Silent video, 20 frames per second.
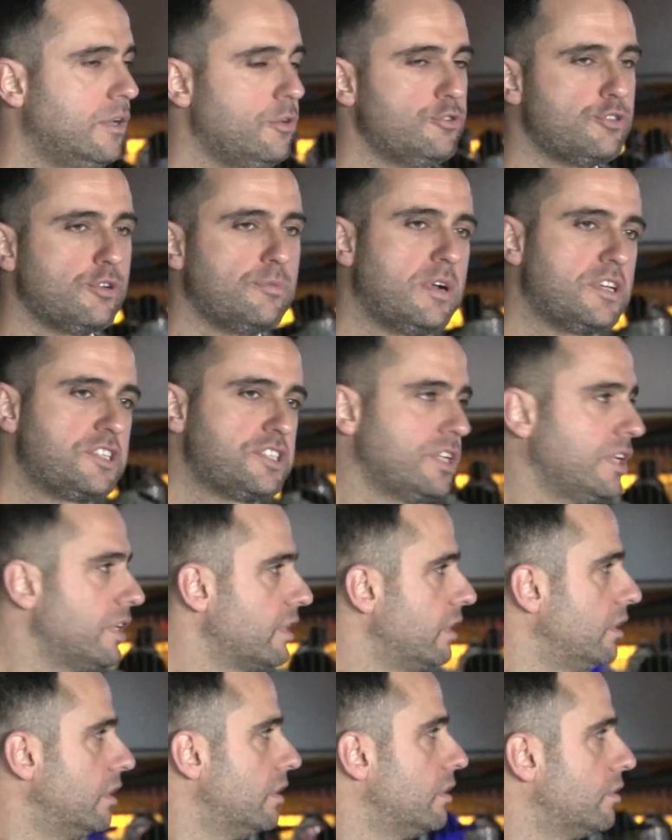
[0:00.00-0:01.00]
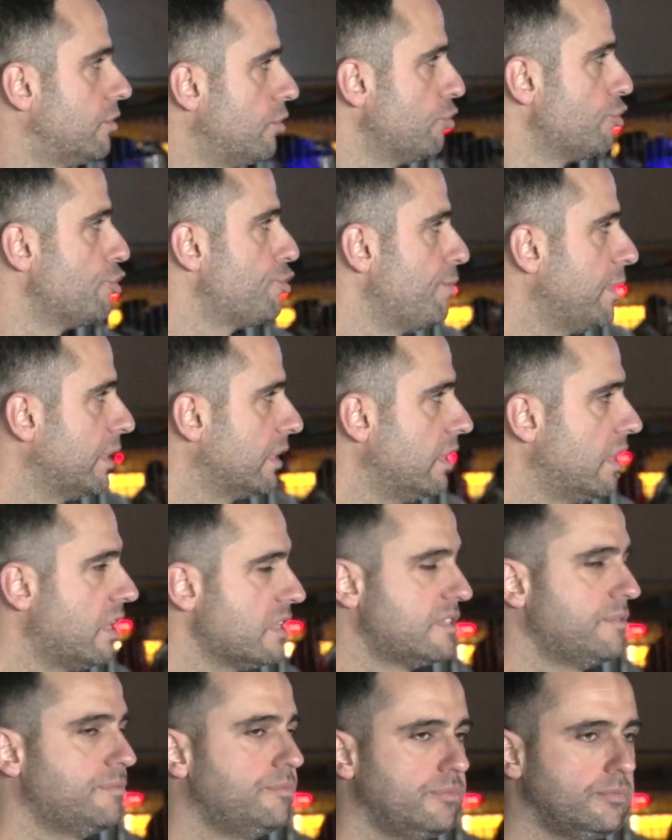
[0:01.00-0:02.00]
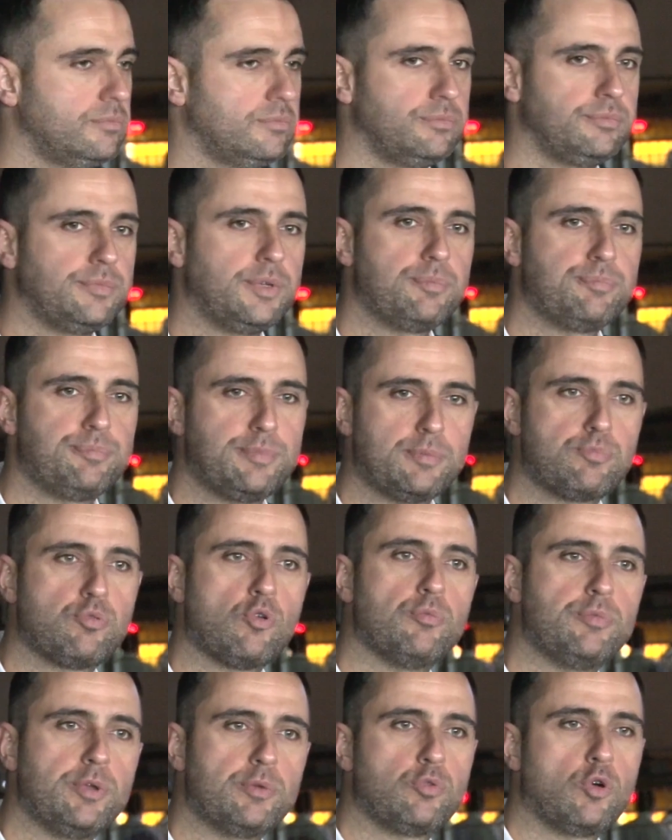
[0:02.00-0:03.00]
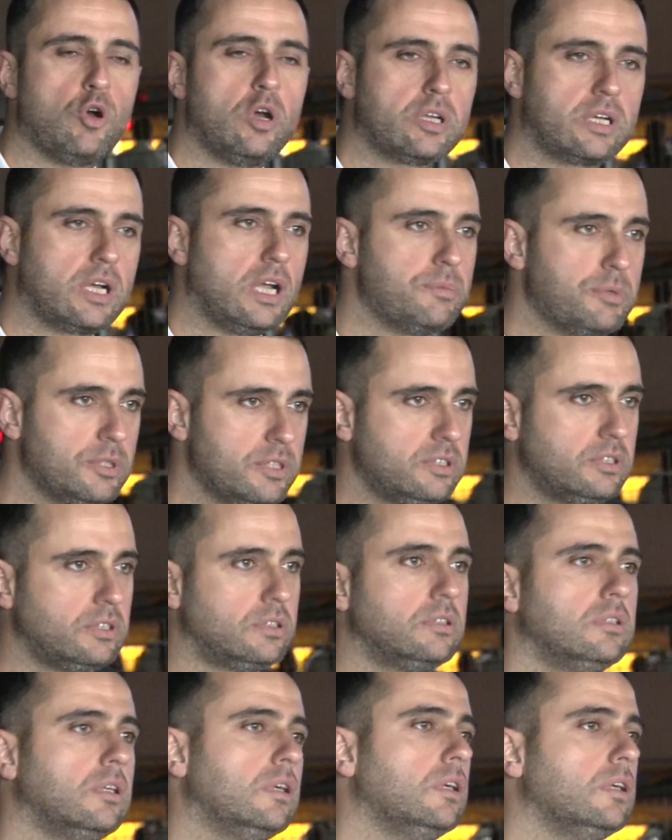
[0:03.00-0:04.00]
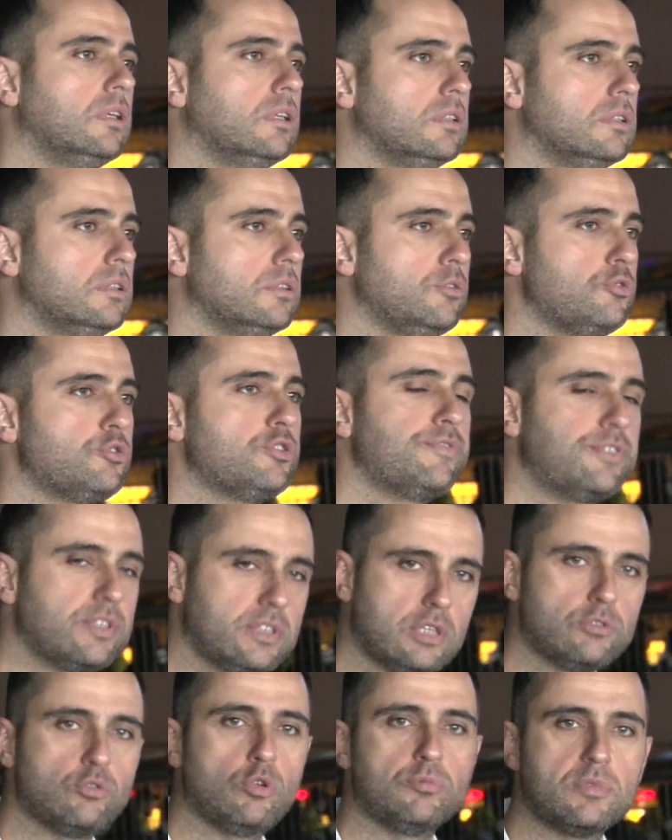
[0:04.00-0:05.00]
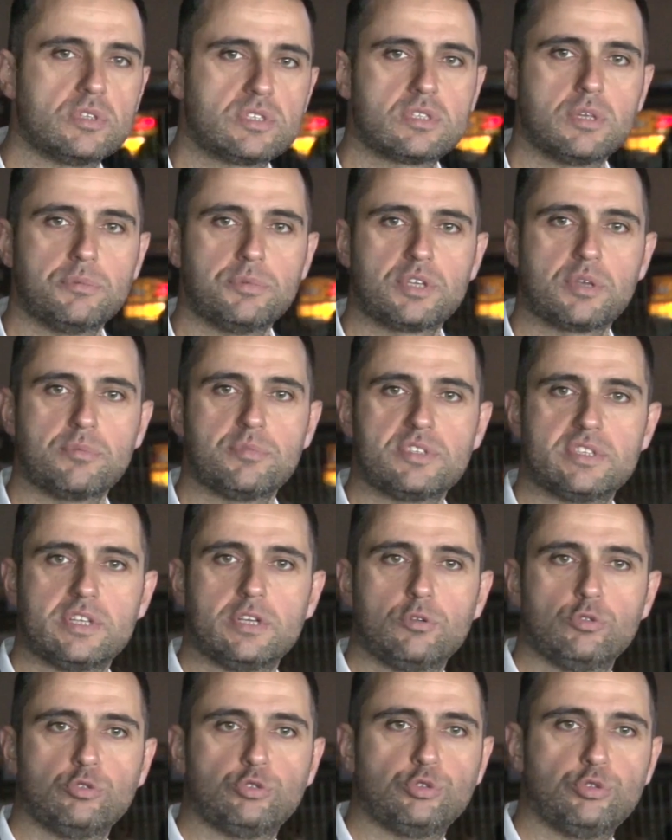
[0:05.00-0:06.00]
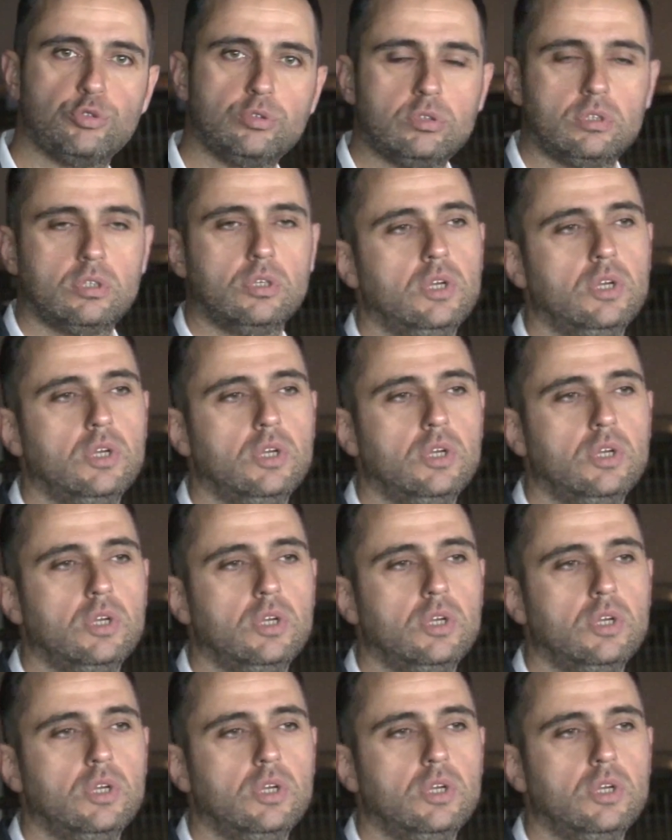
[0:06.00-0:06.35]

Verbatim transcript: Önce maçla ilgili konuşmak lazım. Bir, bir, bir puan kaybıdır. Ee, 3-0'dan olması tabii ki bizleri üzdü.